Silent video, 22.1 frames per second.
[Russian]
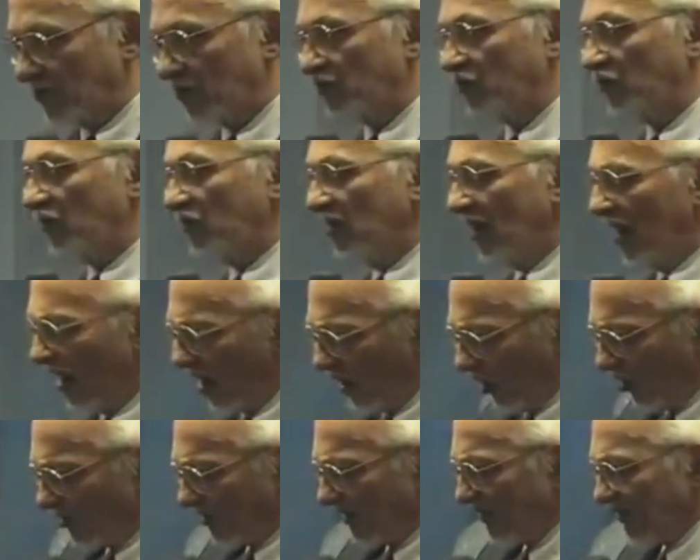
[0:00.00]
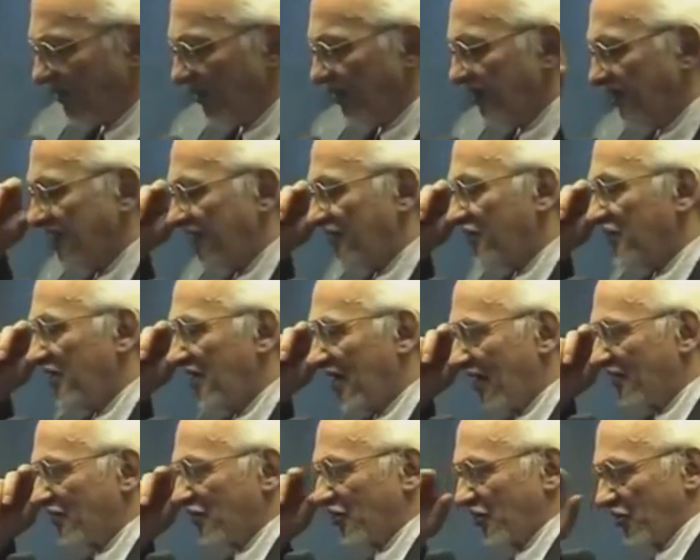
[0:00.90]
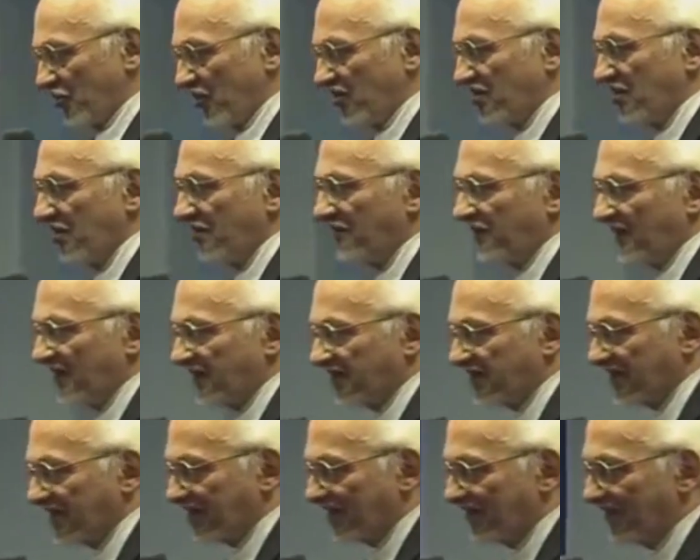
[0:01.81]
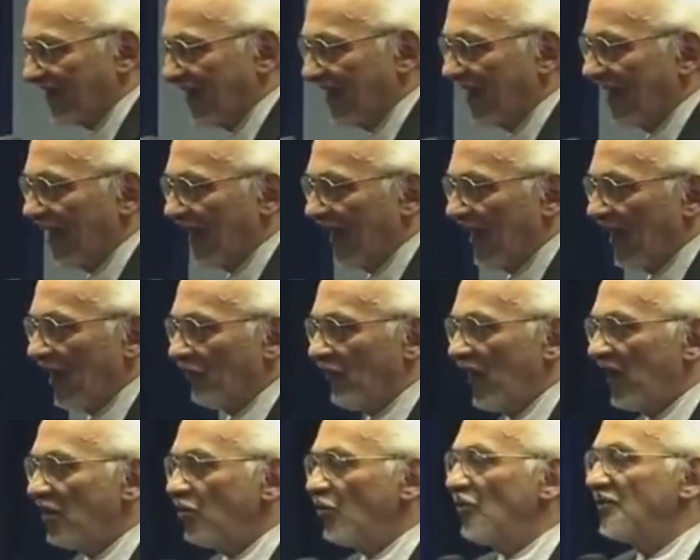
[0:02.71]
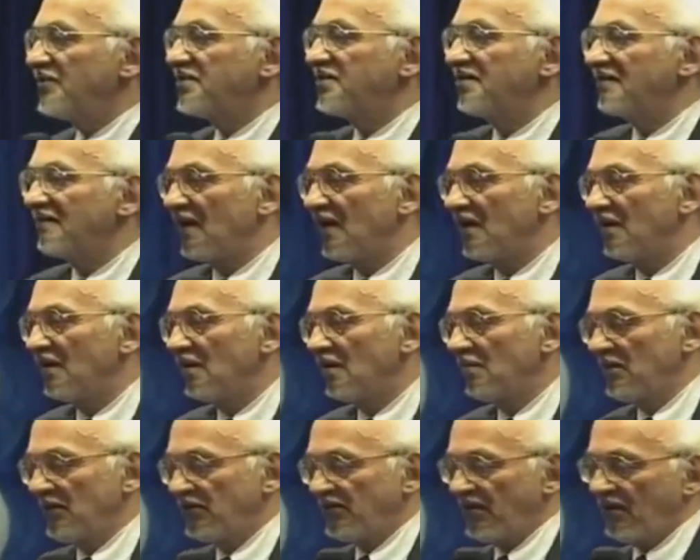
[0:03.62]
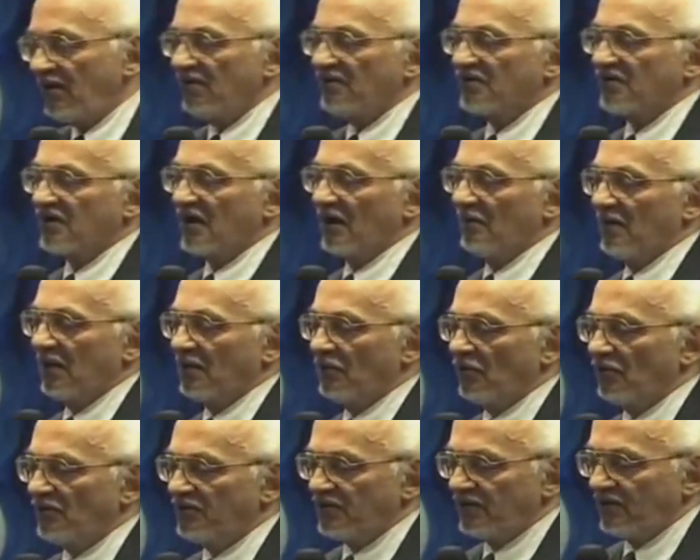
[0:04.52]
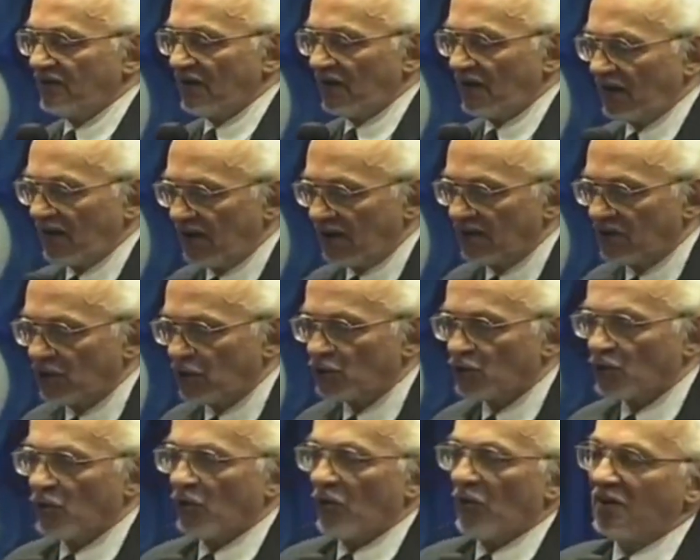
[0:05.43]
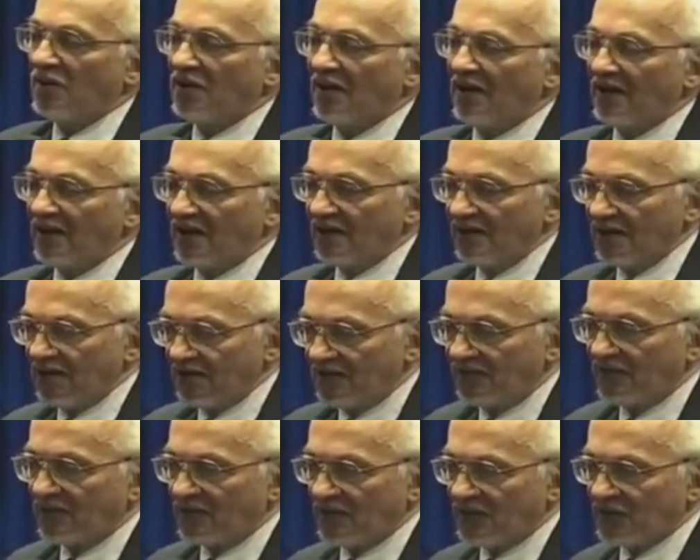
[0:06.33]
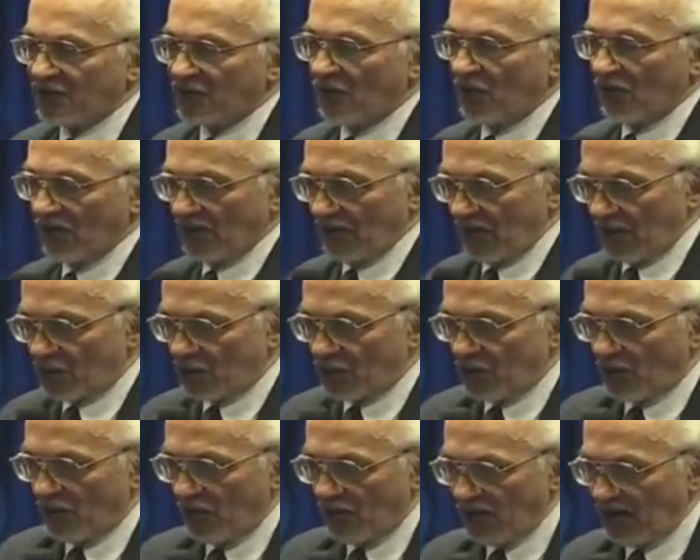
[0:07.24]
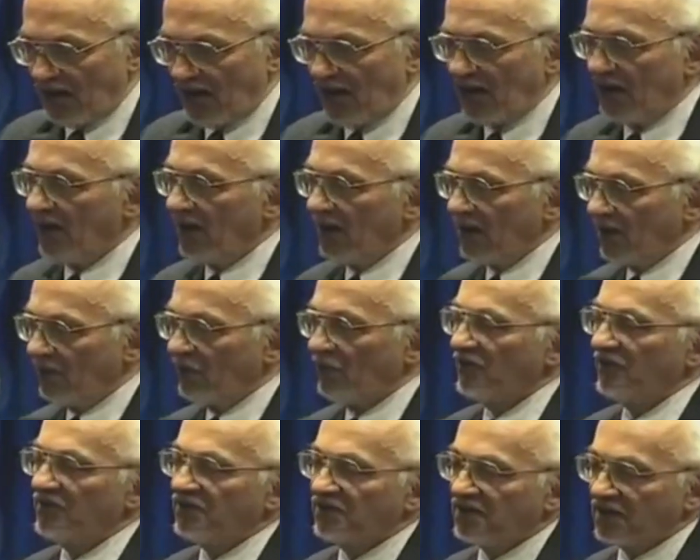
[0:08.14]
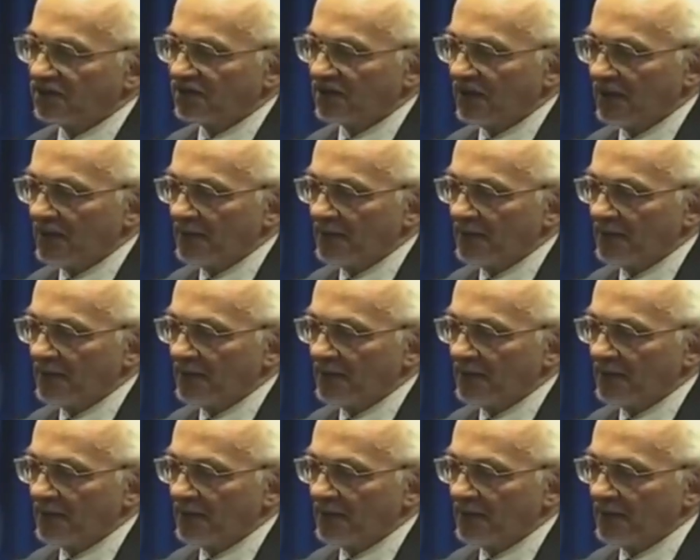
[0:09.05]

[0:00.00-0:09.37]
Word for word: То есть он, он начался даже раньше еще с лимфоцитов. Молозева, материнская Молозева – это школа, информационная школа иммунитета.